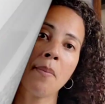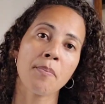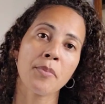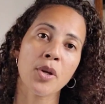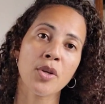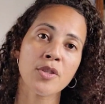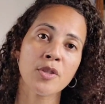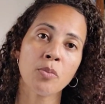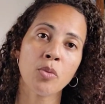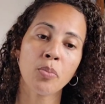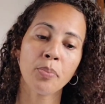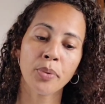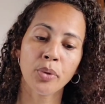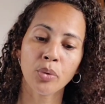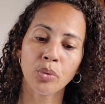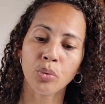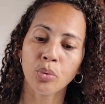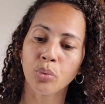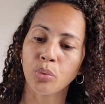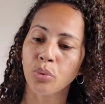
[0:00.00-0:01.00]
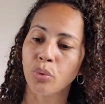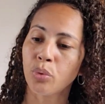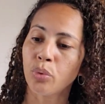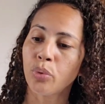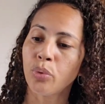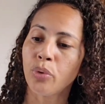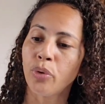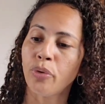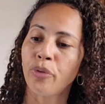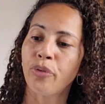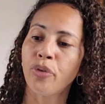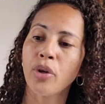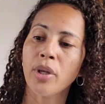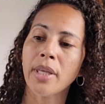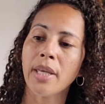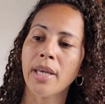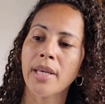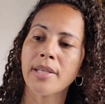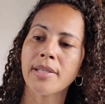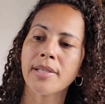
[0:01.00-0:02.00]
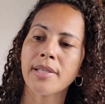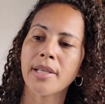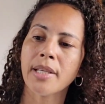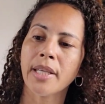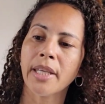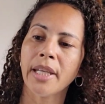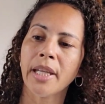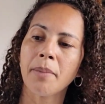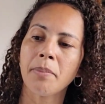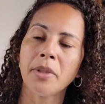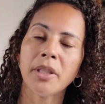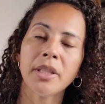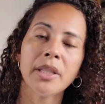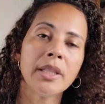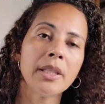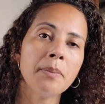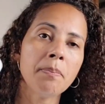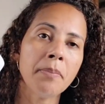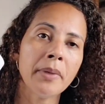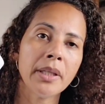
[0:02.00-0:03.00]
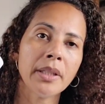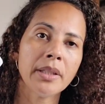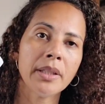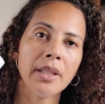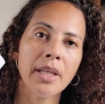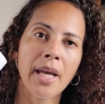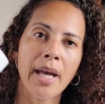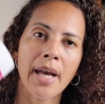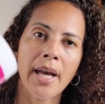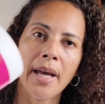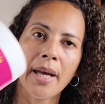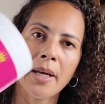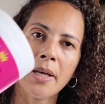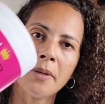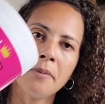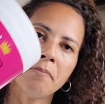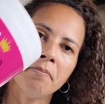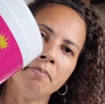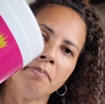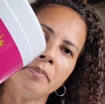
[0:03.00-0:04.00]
Próximo produto foi esse creme de pentear.